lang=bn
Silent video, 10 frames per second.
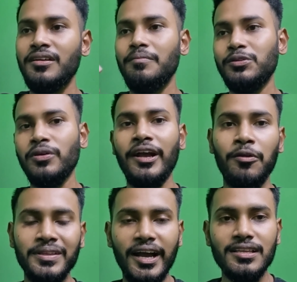বা তোকে কেন
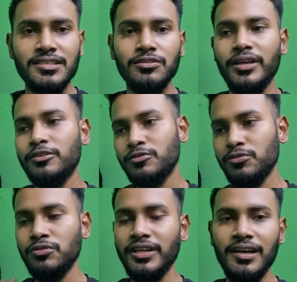আমি দেখাচ্ছি যদি এতক্ষণ
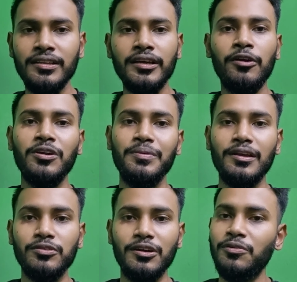তুই দেখলি তুই কেন নিবি না
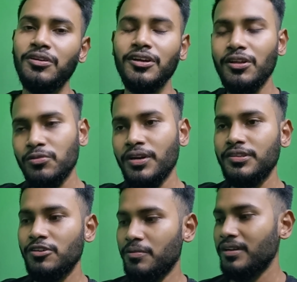তুই এখন তুই
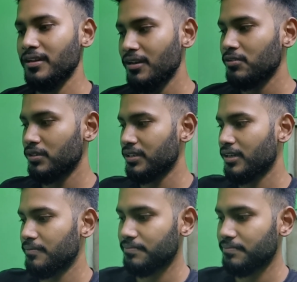নিতেই হবে তো এটা